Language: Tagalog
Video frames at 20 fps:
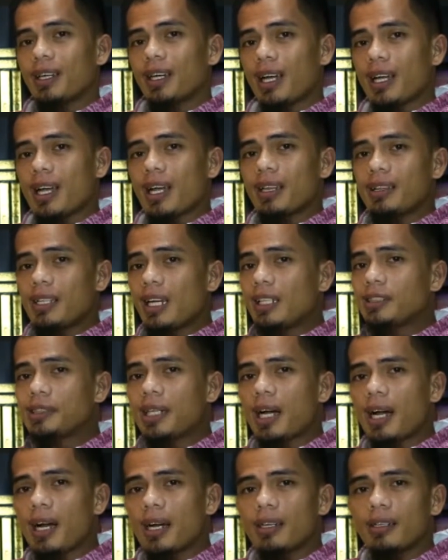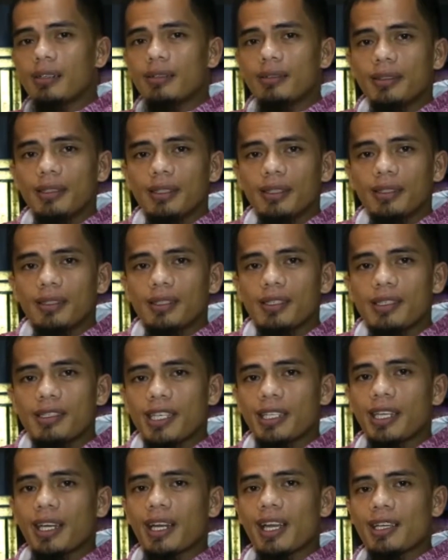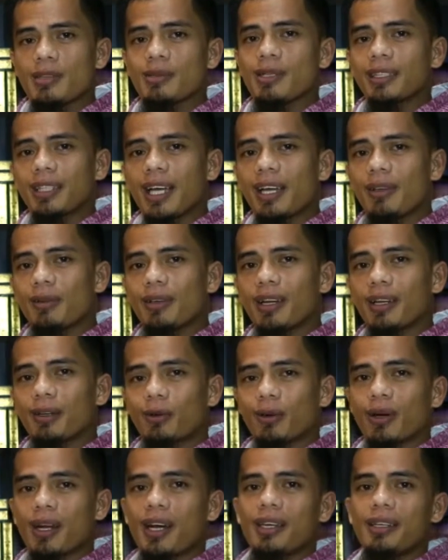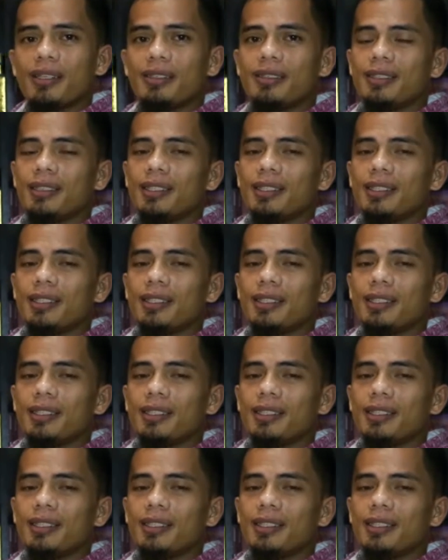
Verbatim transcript: Kaya't nasa generation na tayo ng Quran.